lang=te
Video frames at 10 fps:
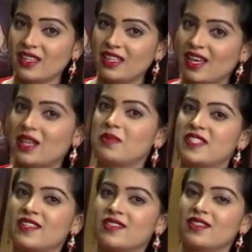ఇరానీ
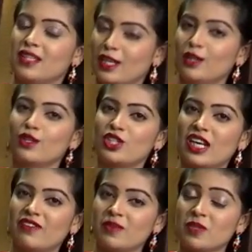బిస్కెట్స్ రెండు కూడా
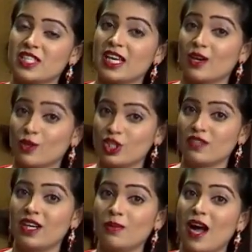చాలా ఫేమస్ ఇక్కడికి వచ్చిన
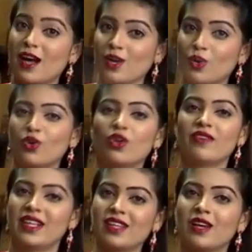వాళ్ళు బాగా కొనుక్కొని
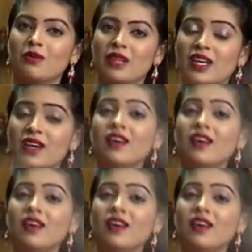వెళ్తారనమాట